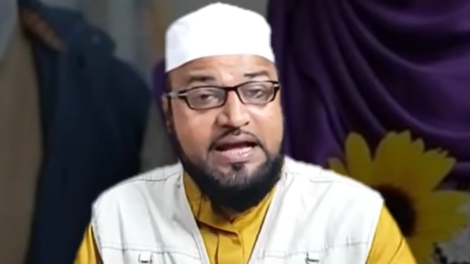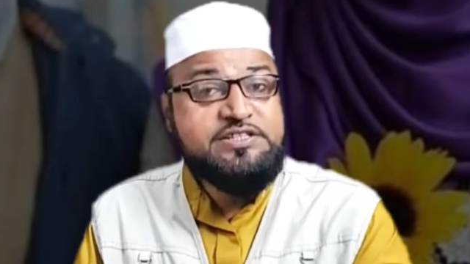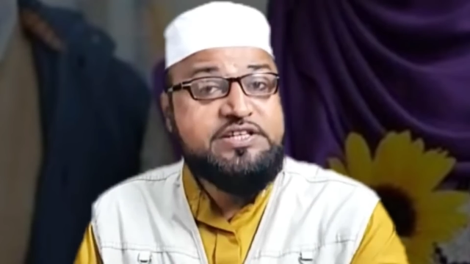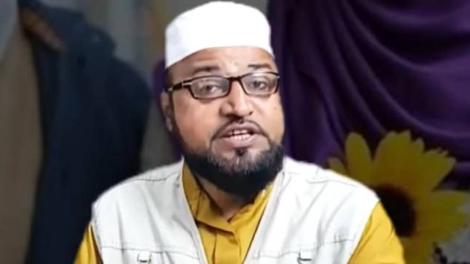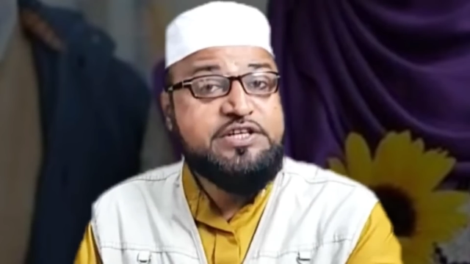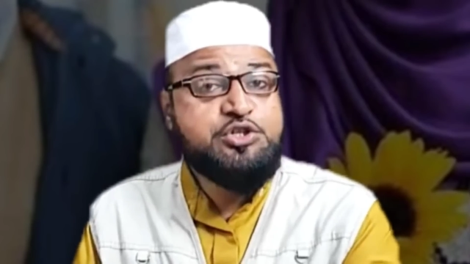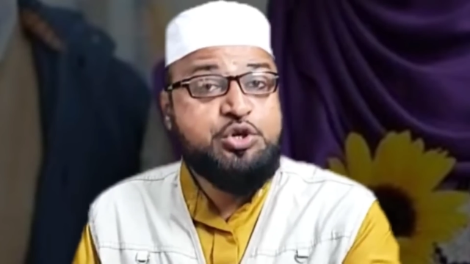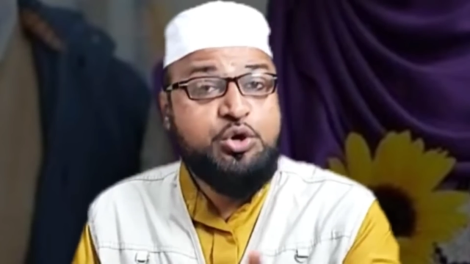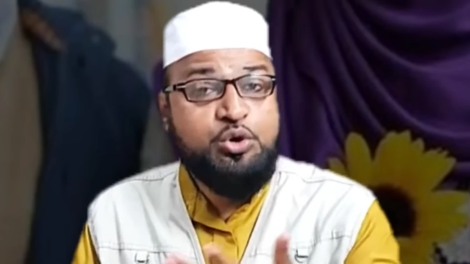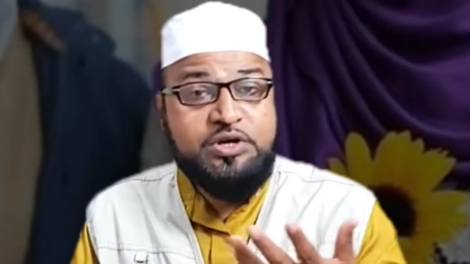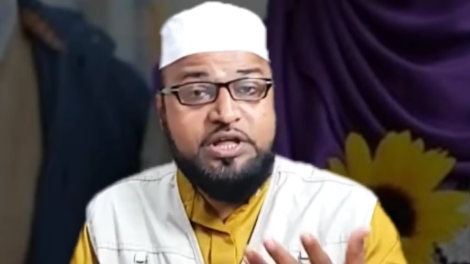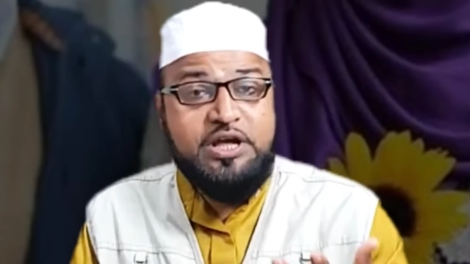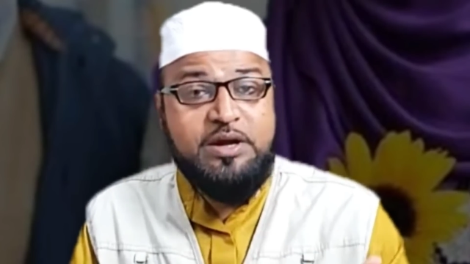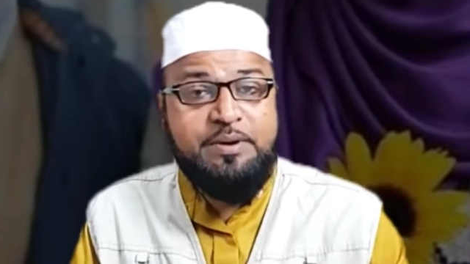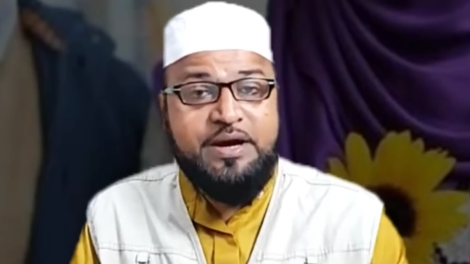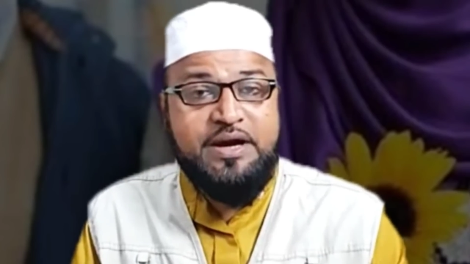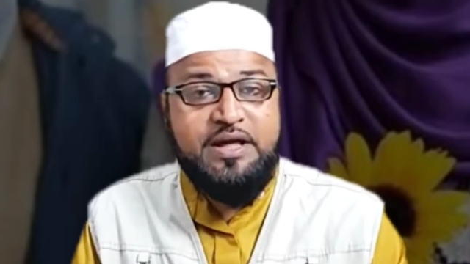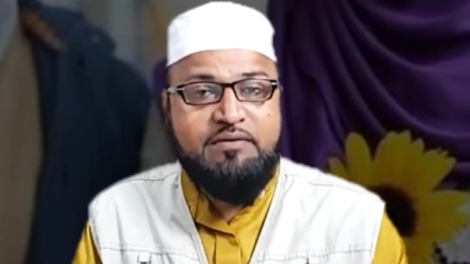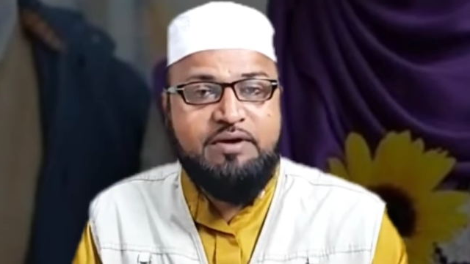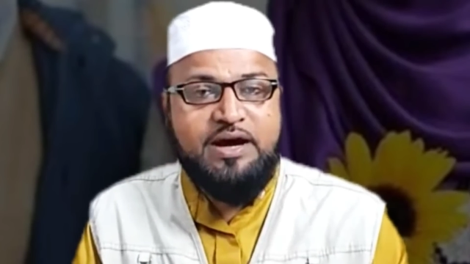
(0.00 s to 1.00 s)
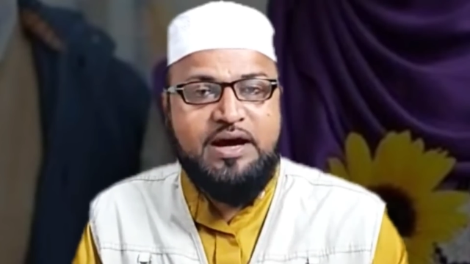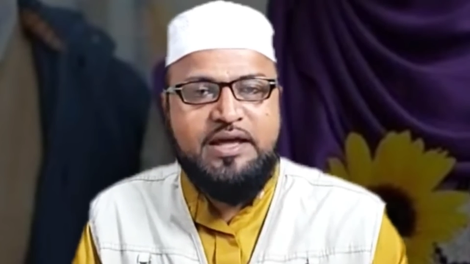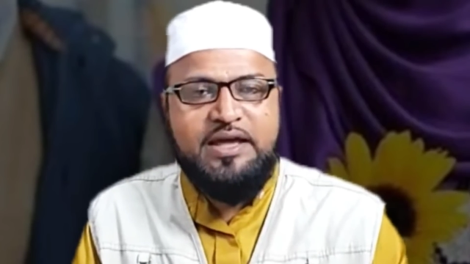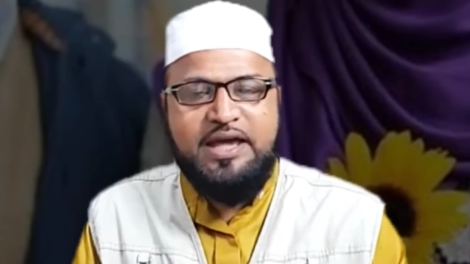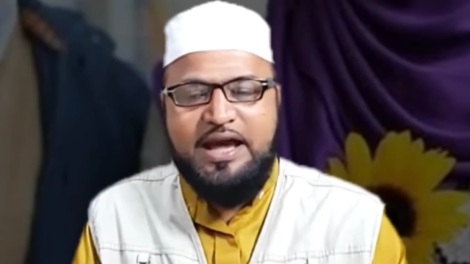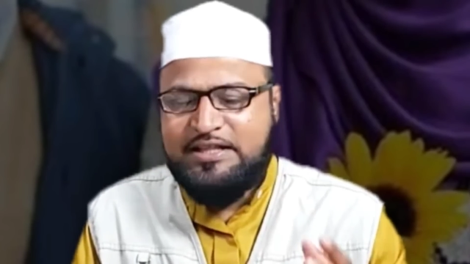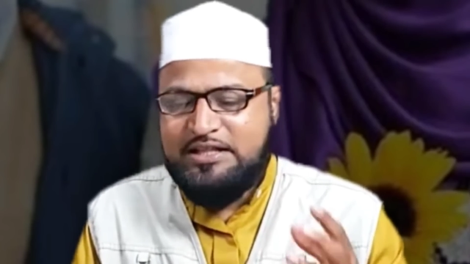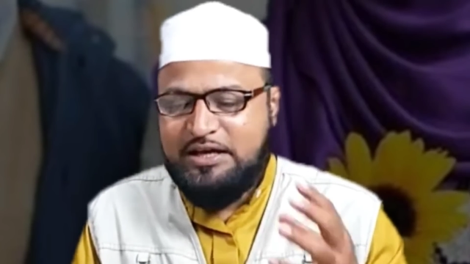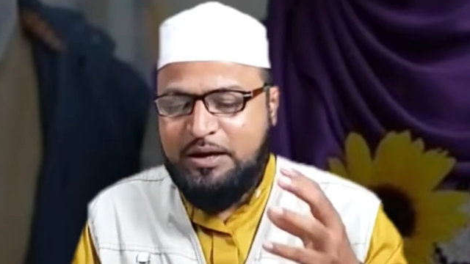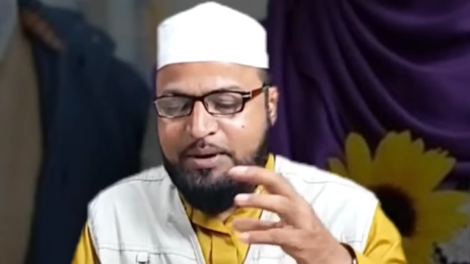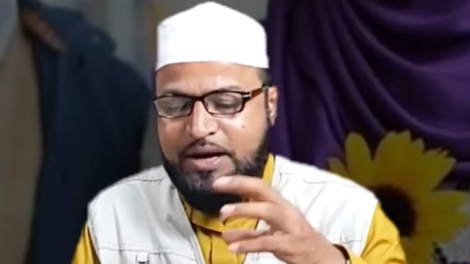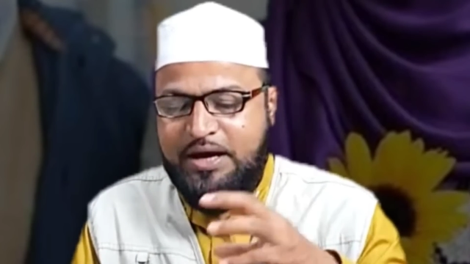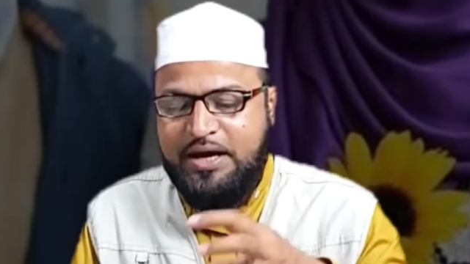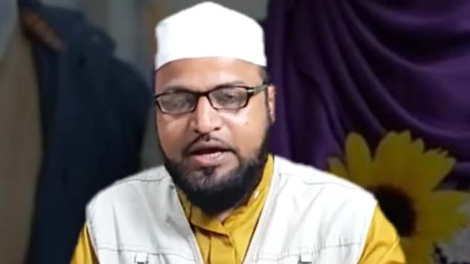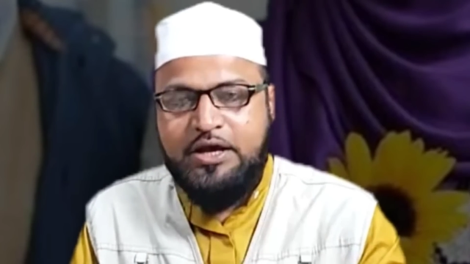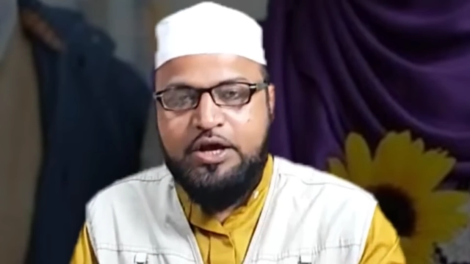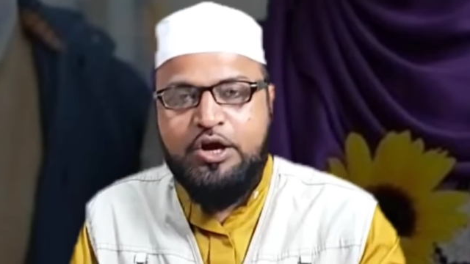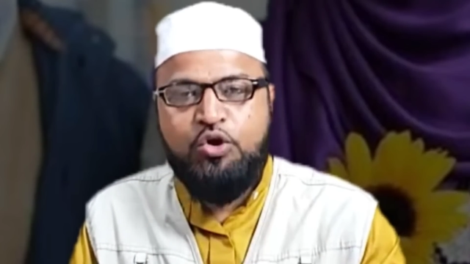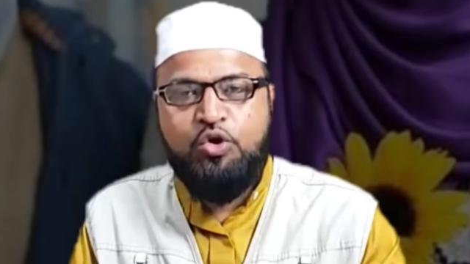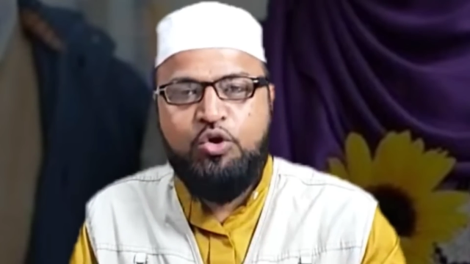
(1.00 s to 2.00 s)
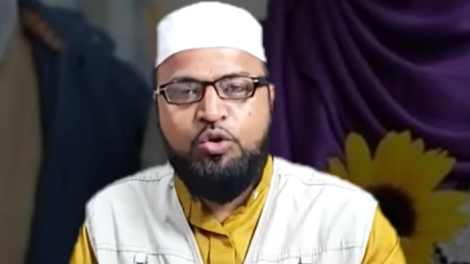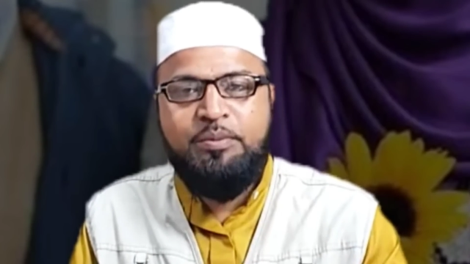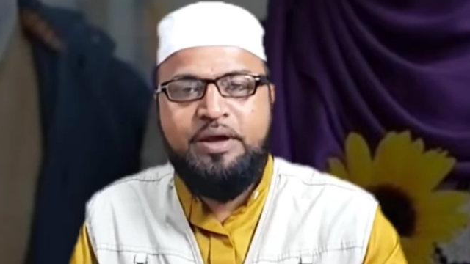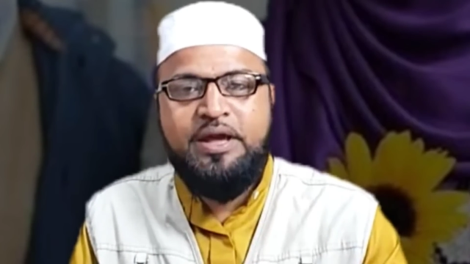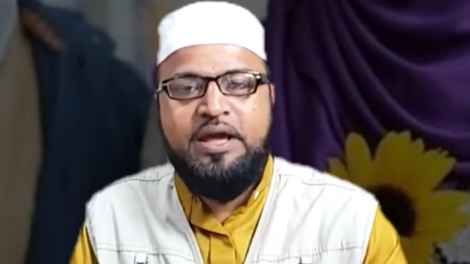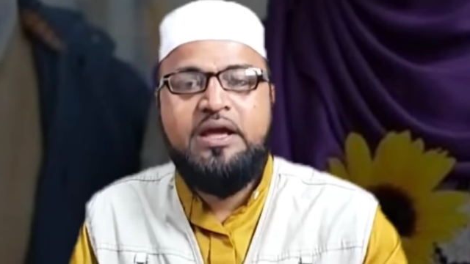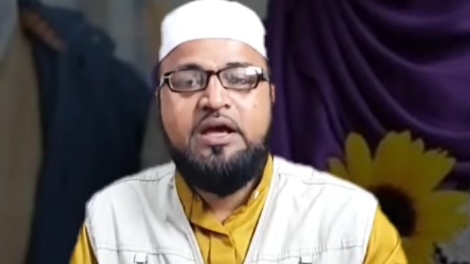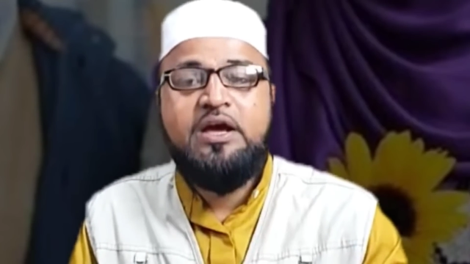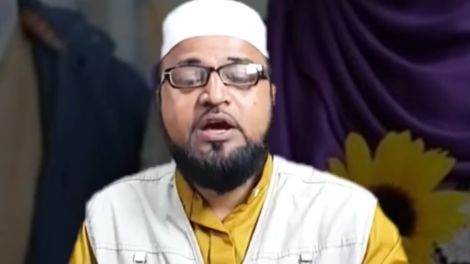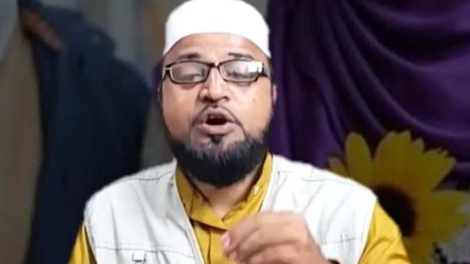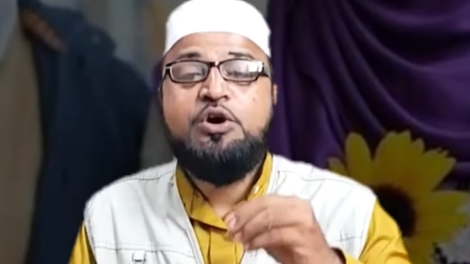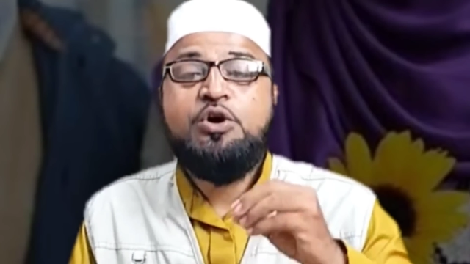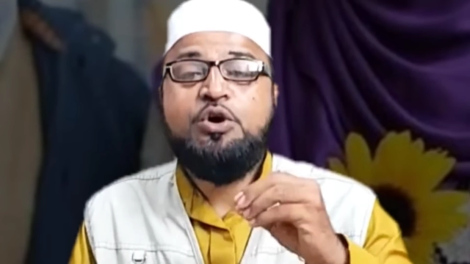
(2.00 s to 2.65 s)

ऐसे छोटे बड़े वाकयात हमारे घरों में